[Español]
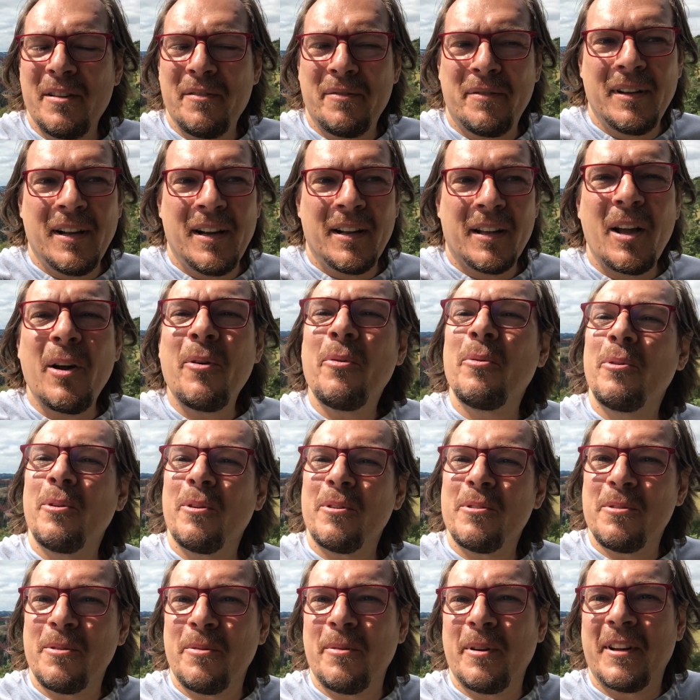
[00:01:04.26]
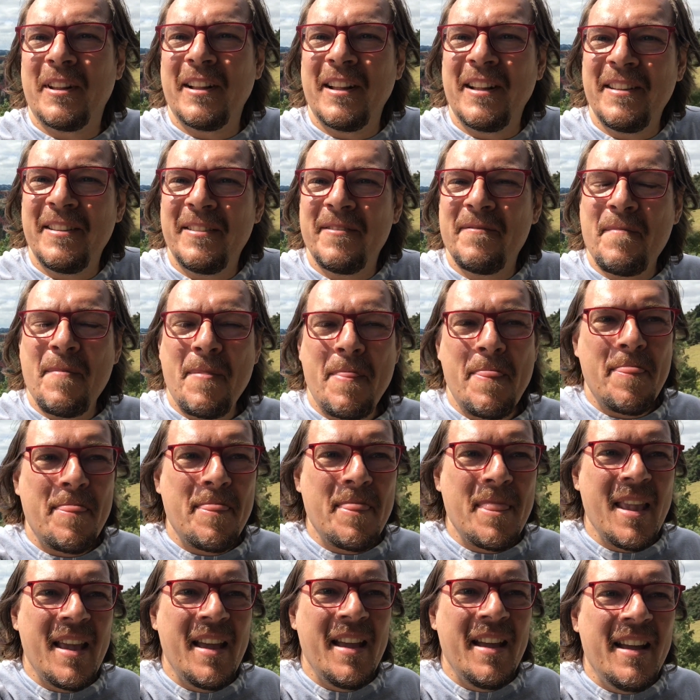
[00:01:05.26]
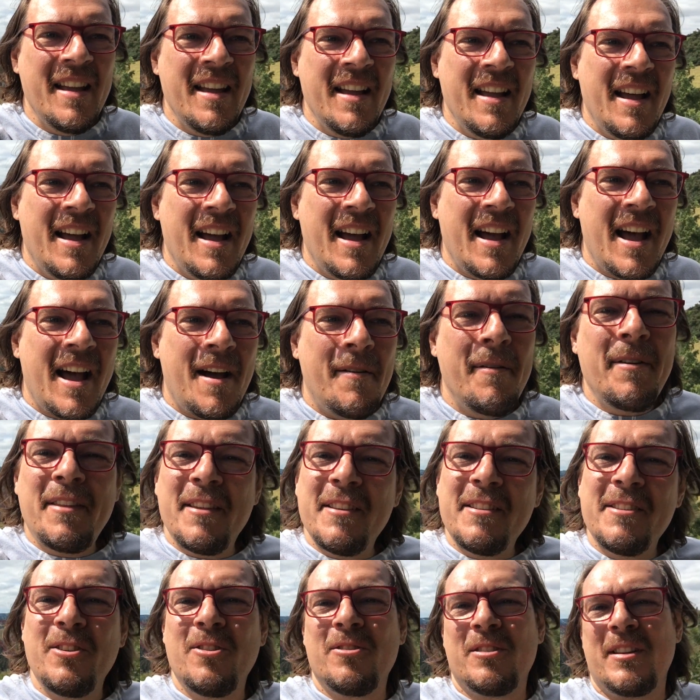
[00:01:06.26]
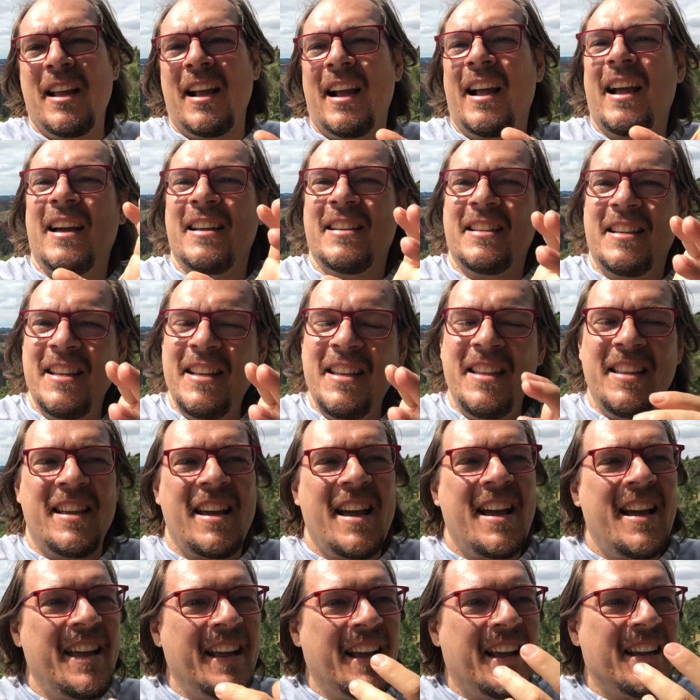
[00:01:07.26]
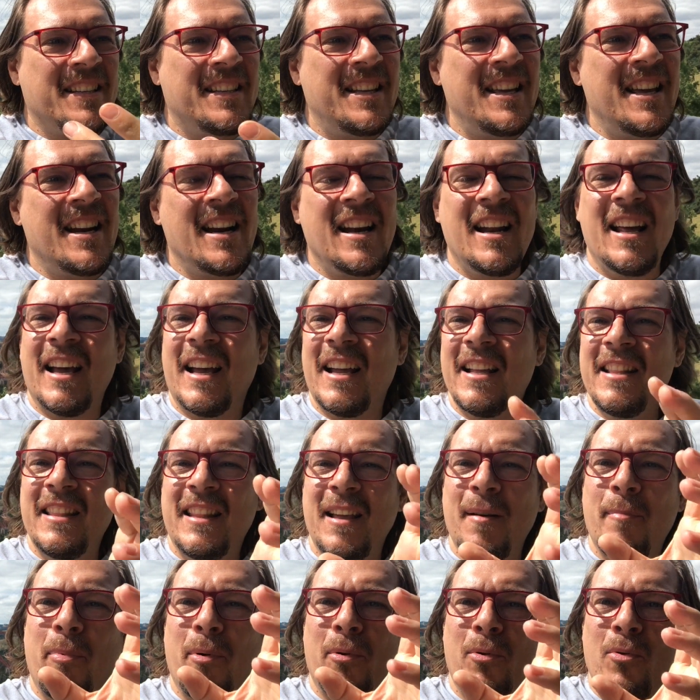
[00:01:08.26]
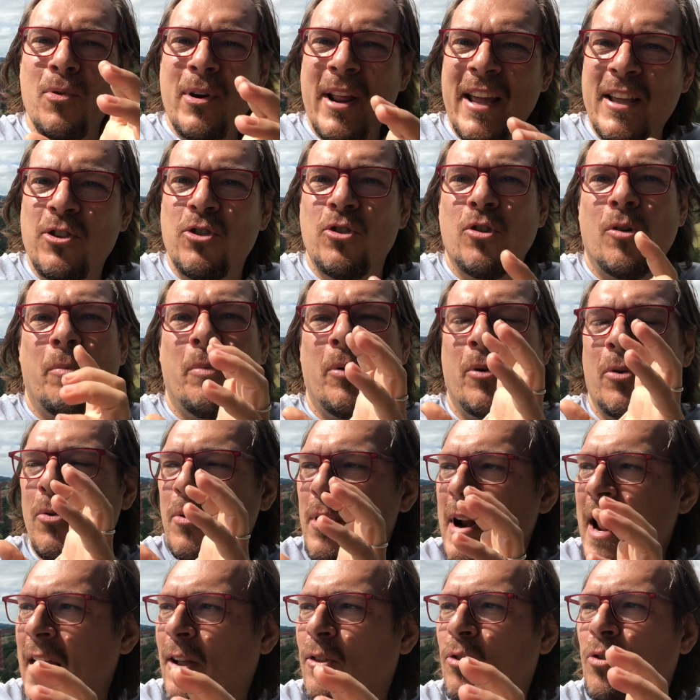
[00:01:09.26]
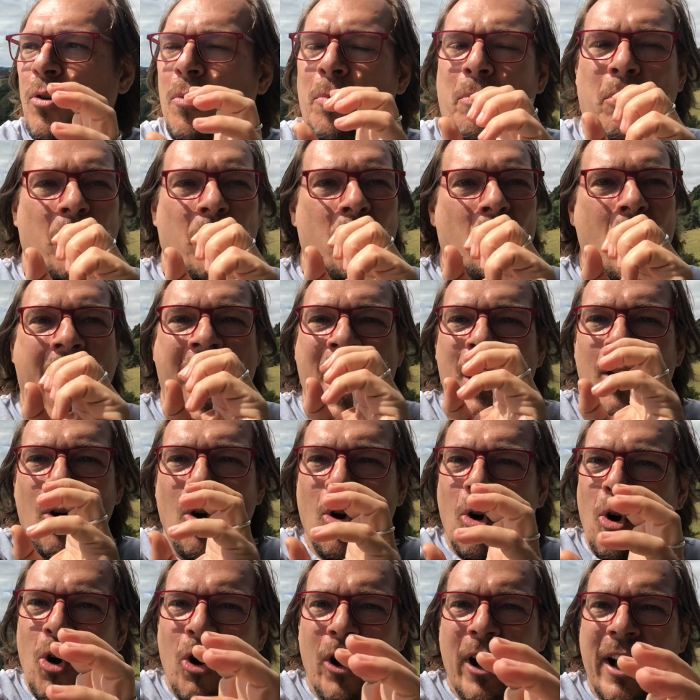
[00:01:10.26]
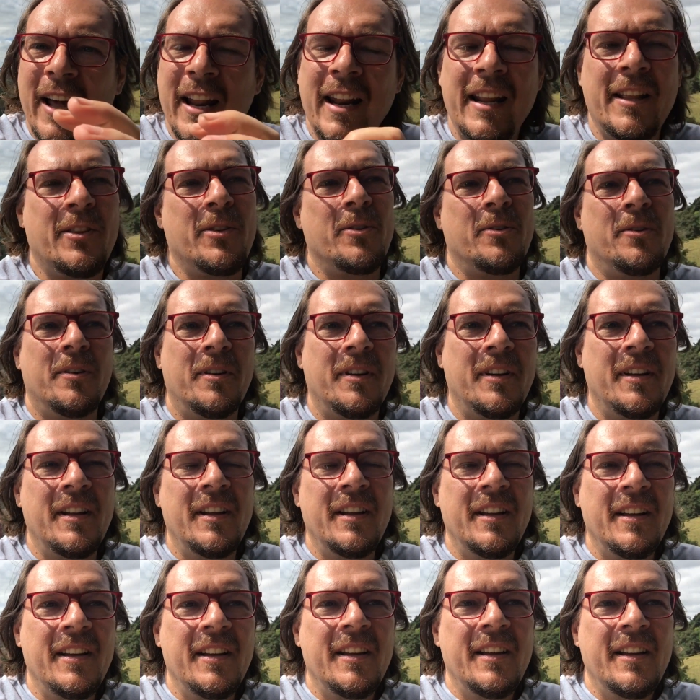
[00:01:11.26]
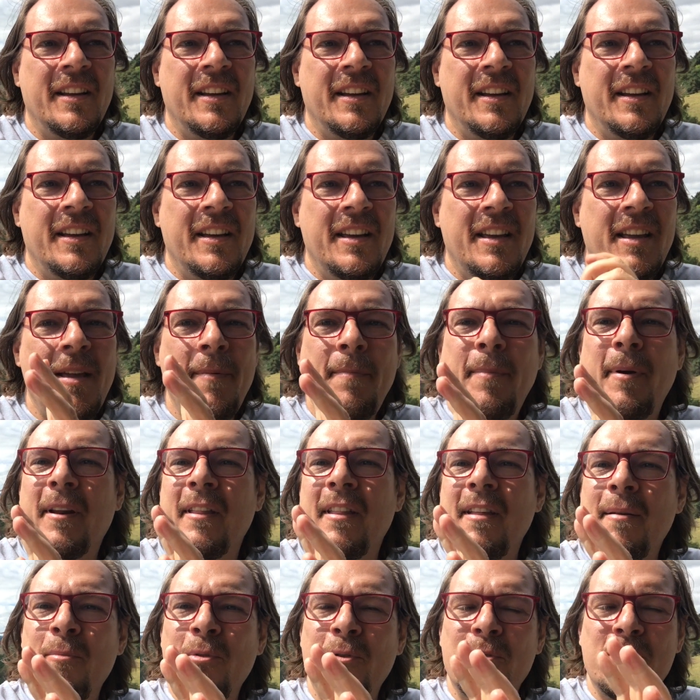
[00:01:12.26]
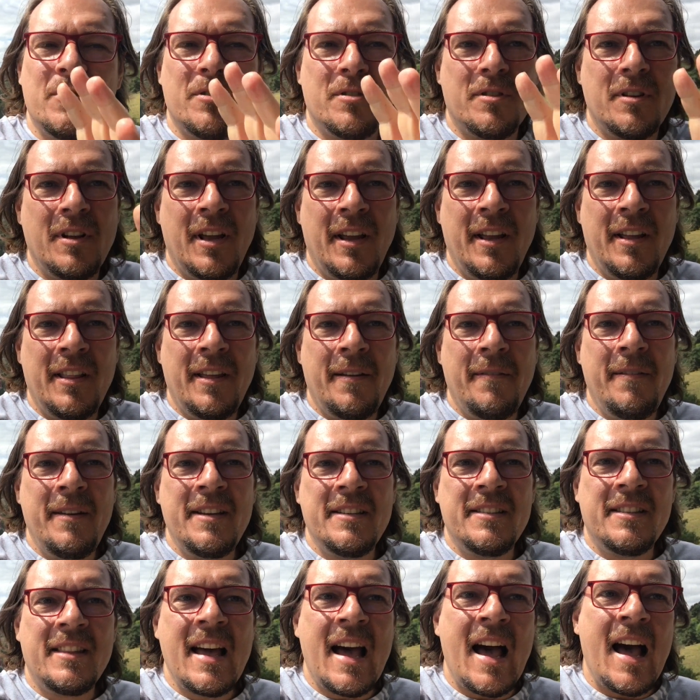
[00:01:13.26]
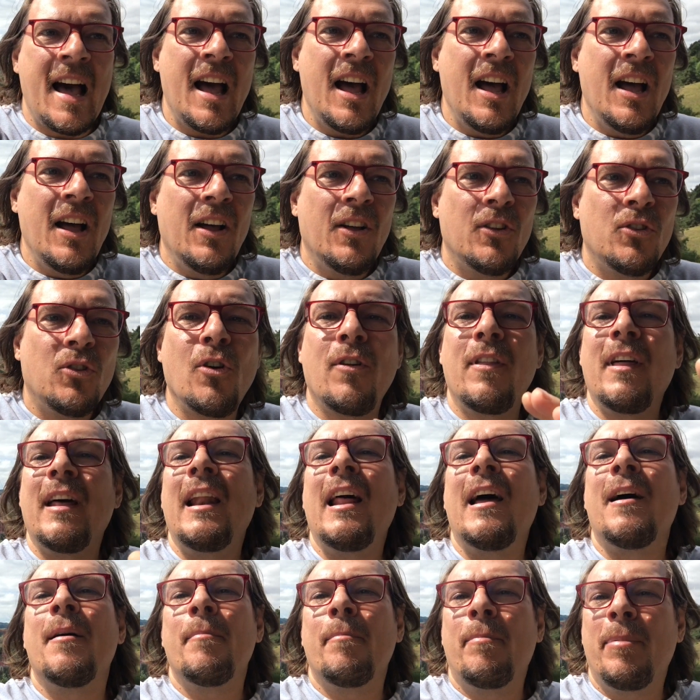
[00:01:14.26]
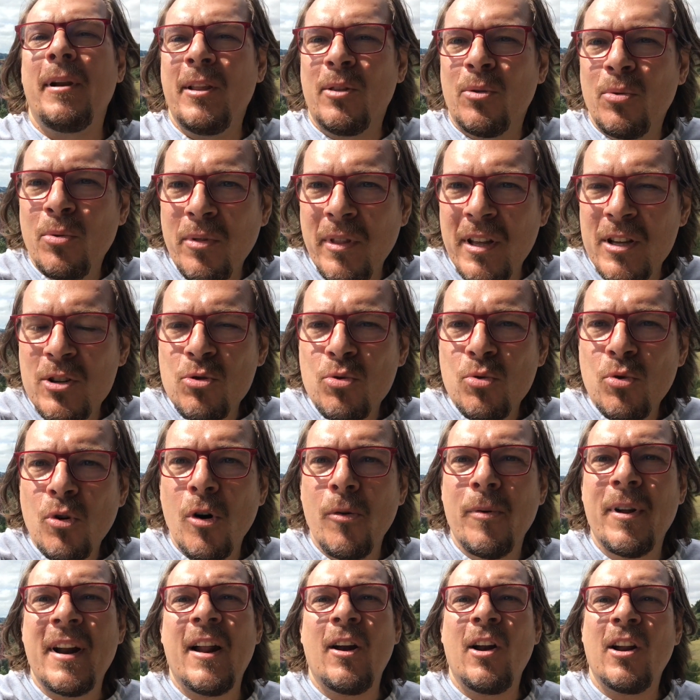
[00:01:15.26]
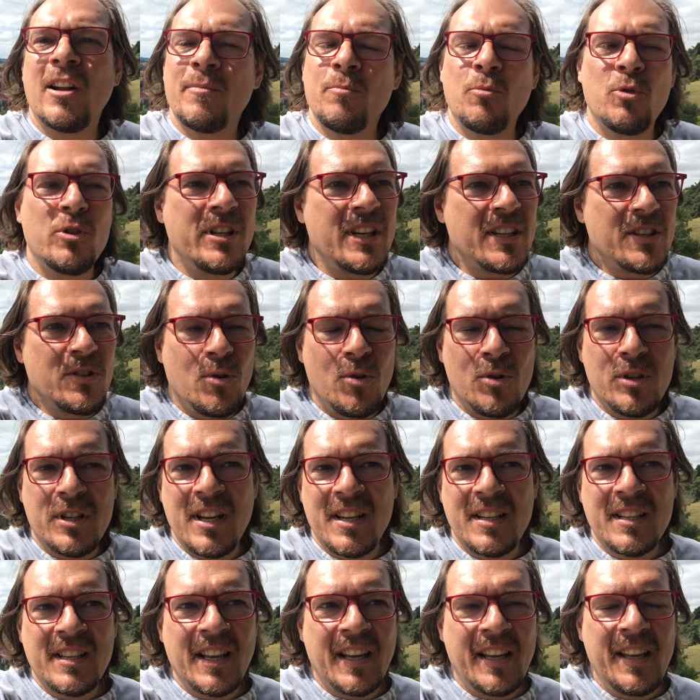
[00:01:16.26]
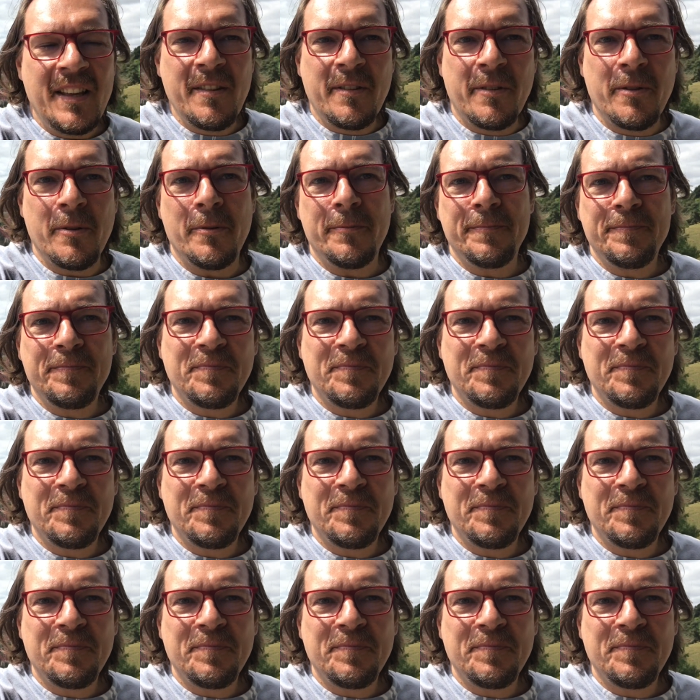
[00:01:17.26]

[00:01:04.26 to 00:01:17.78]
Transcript: Eiffel. Qué curioso, ¿verdad? A veces se nos encasilla, encasillan a la gente por un hecho, por un acto, por algo concreto. Y perdemos eh, de vista toda la amplitud de su obra, las muchas cosas que hizo.